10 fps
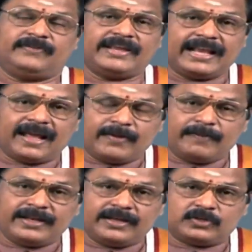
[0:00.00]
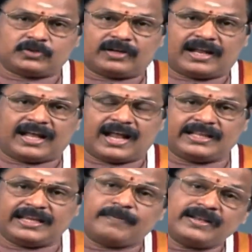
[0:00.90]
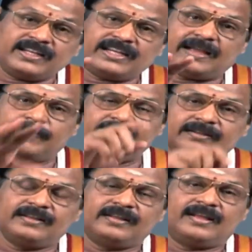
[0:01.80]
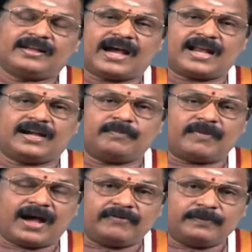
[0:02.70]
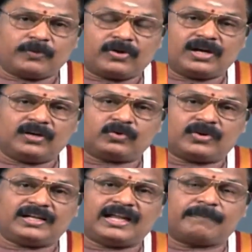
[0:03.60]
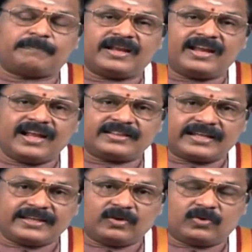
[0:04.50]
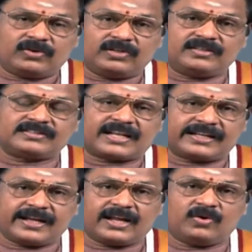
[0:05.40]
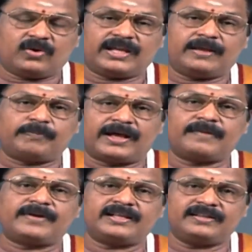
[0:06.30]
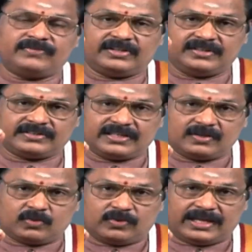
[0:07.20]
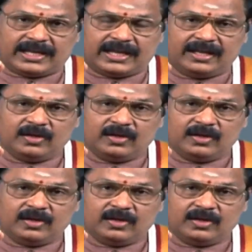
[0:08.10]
இவையெல்லாம் யமன் என்று சொன்னால் அது யமனுக்கு யமன் காரணம் மாவு பொருள்கள் குடலில் அப்படியே தங்கி கொண்டு சர்க்கரை நோயை பல மடங்கு விருத்தி செய்யக்கூடிய